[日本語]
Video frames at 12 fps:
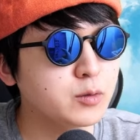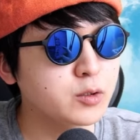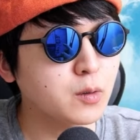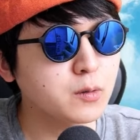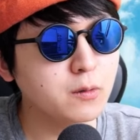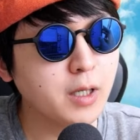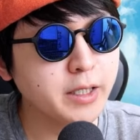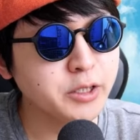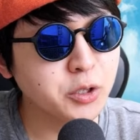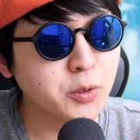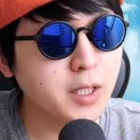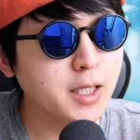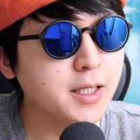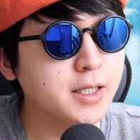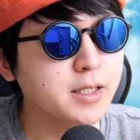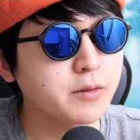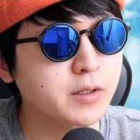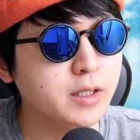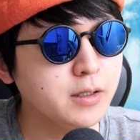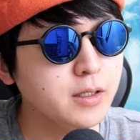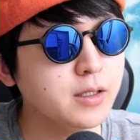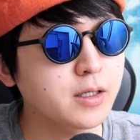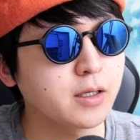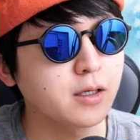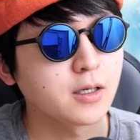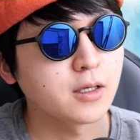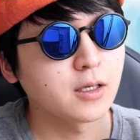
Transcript: 息子との相性を考えた時に、